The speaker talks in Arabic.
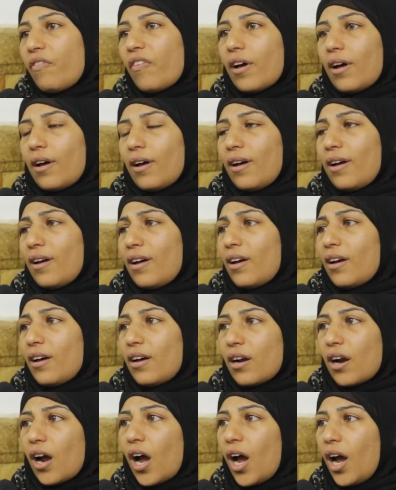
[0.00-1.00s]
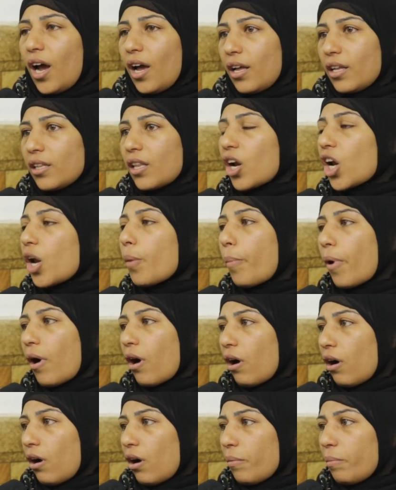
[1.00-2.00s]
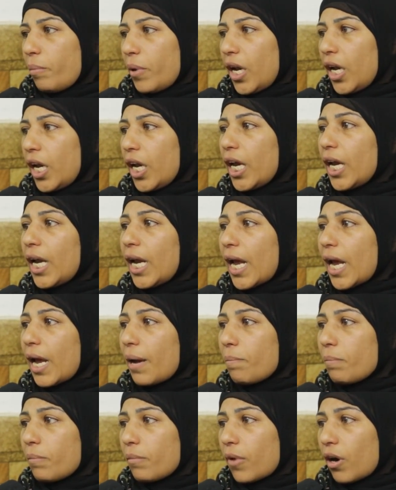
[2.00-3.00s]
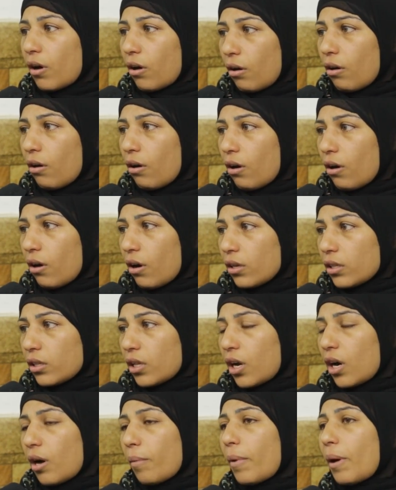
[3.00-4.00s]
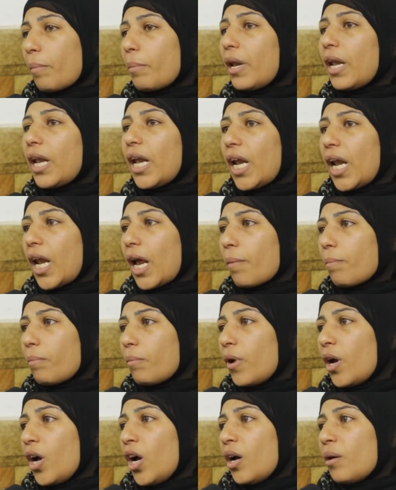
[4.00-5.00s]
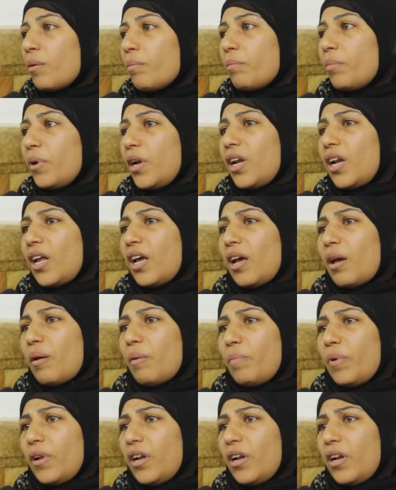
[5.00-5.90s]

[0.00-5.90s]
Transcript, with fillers: فراح ضاربها ضرب ماما اه ضربها بالاقلام بال...